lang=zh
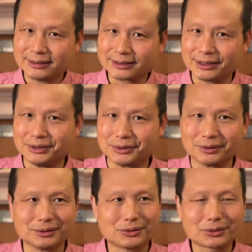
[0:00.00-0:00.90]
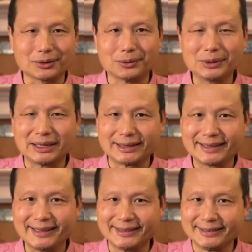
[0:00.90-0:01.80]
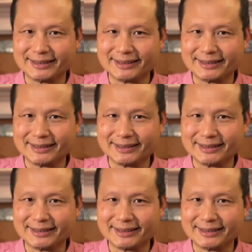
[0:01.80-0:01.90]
这种所谓的顶